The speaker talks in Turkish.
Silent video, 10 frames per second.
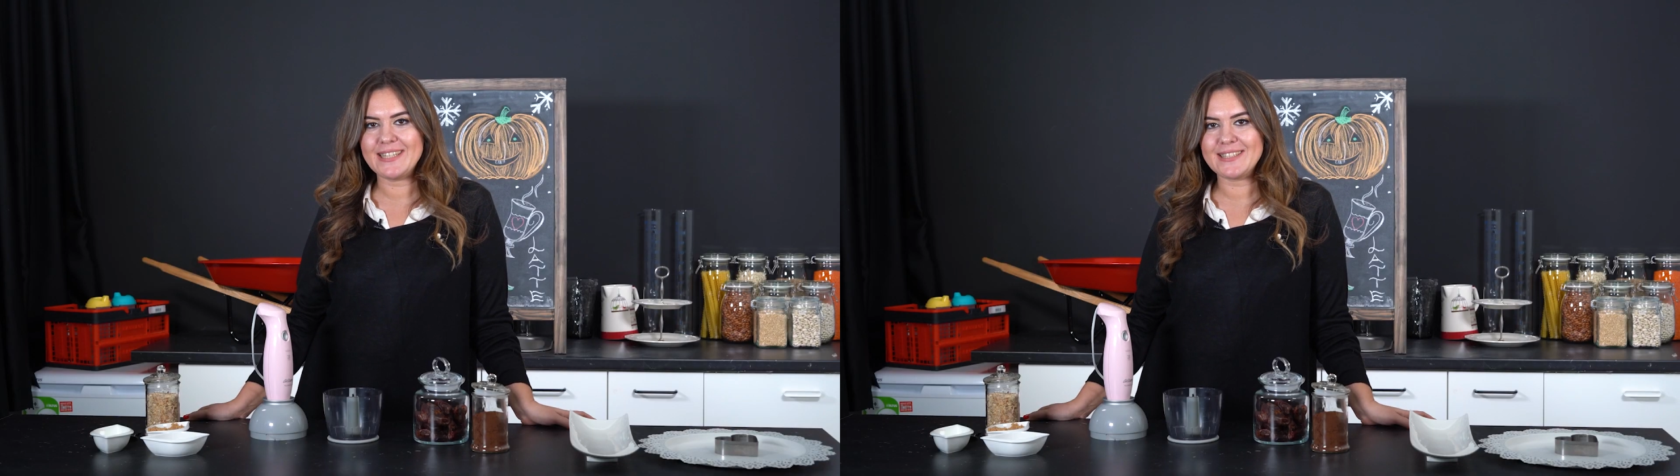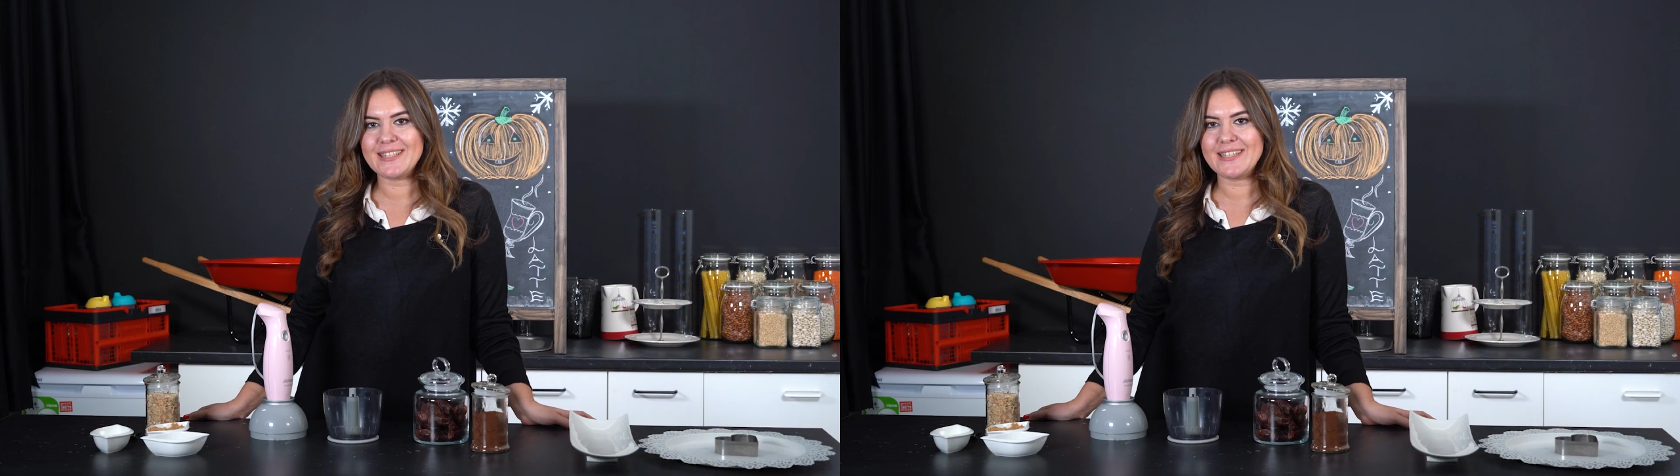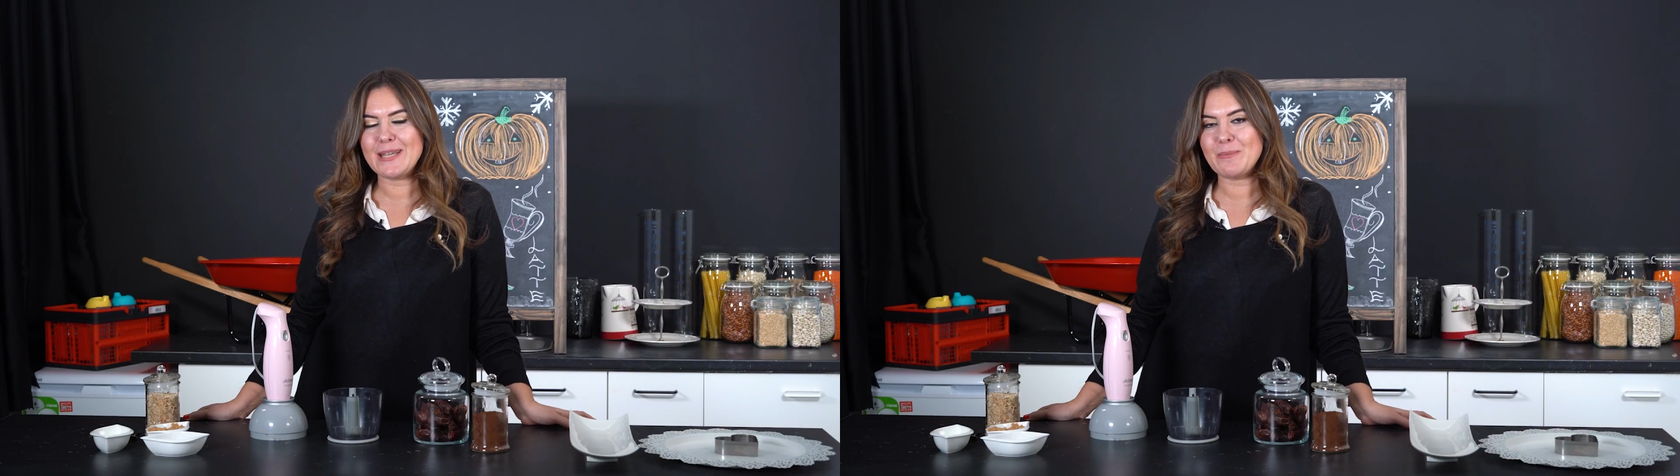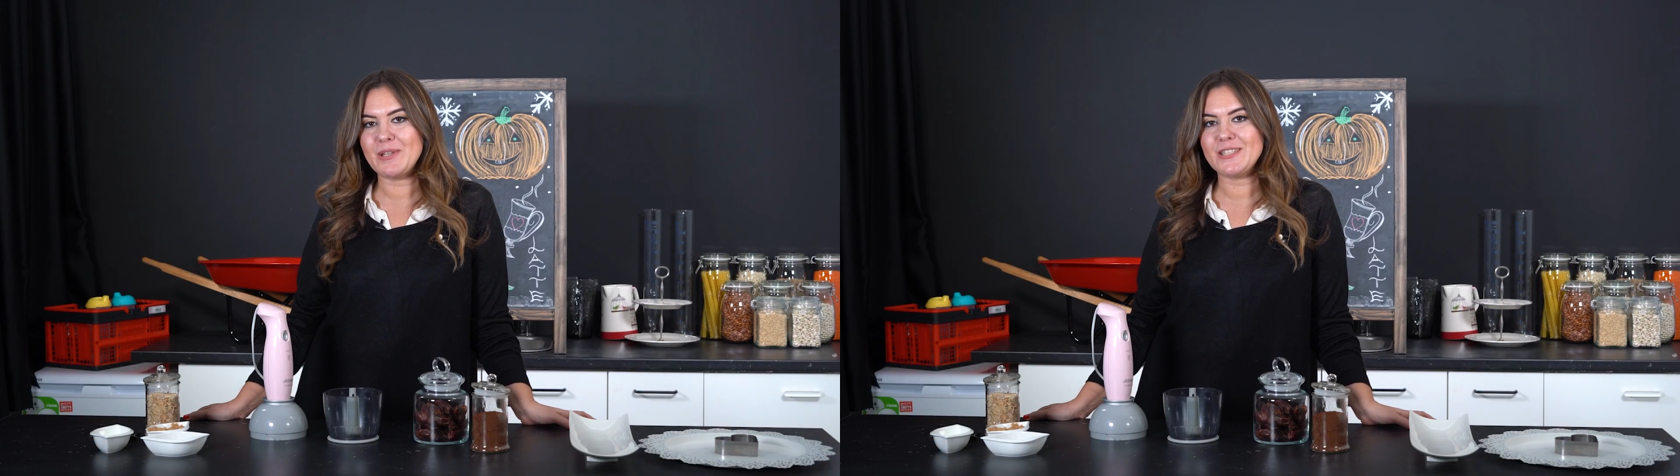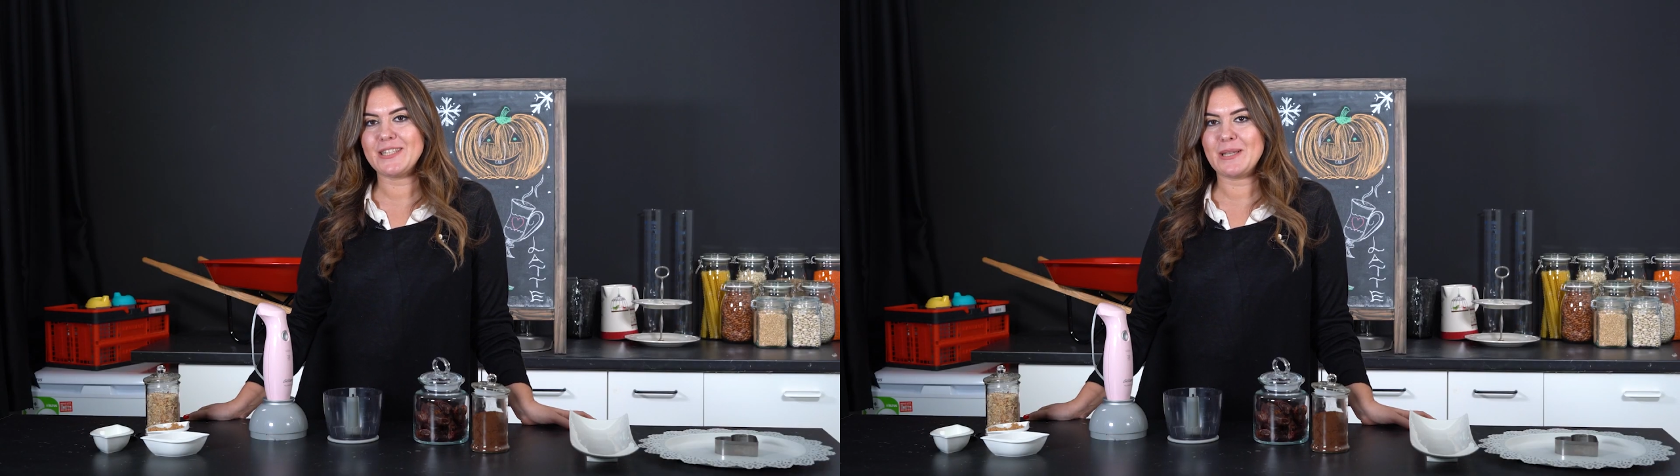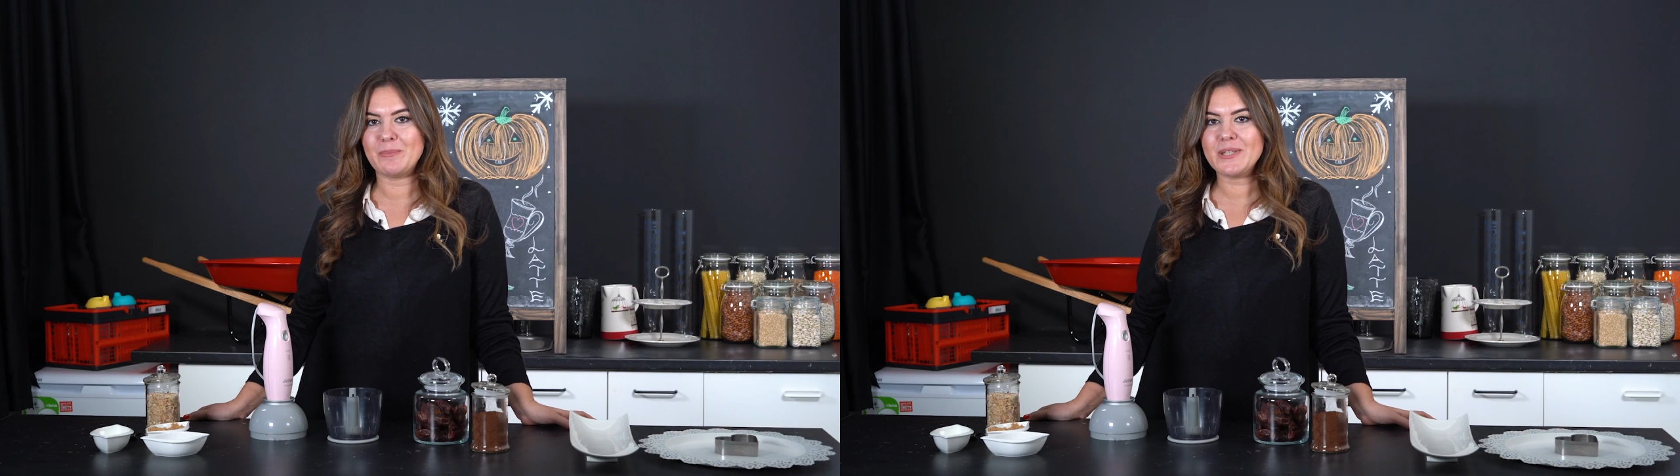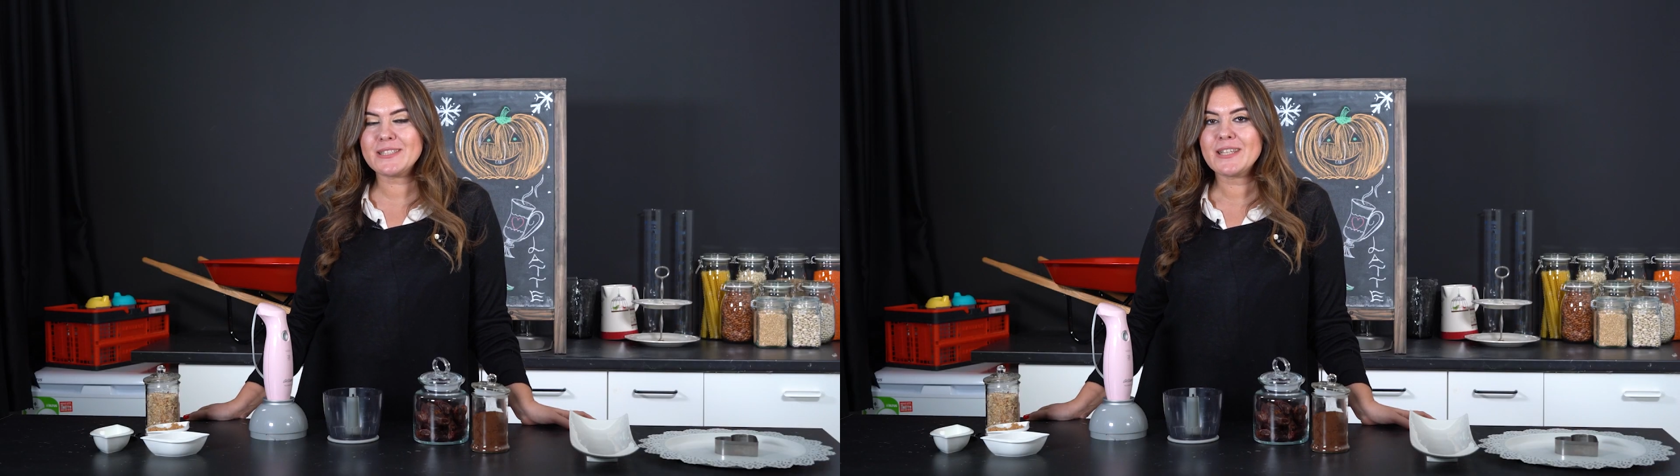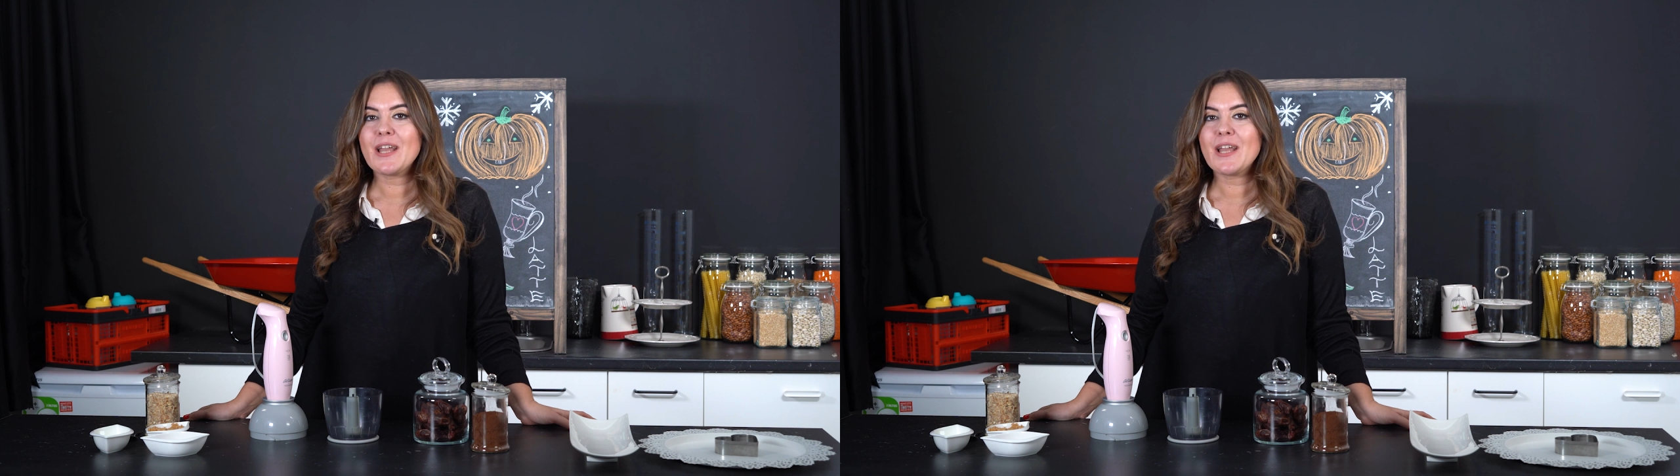yanına yiyebileceğimiz